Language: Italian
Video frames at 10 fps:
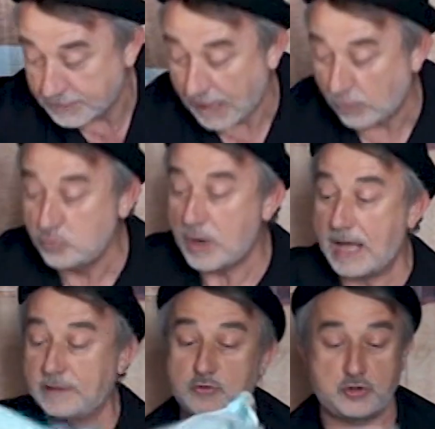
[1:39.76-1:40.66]
da un
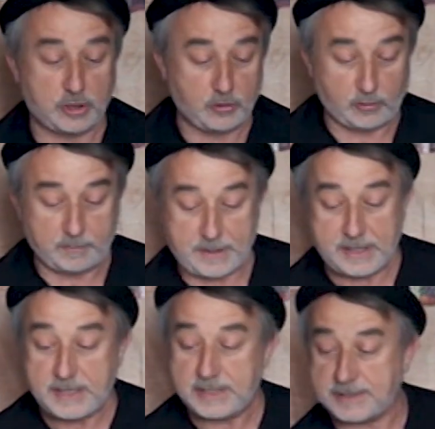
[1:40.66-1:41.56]
angelo
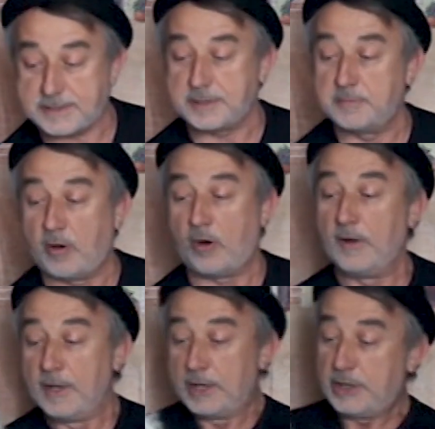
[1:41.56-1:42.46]
bellissimo,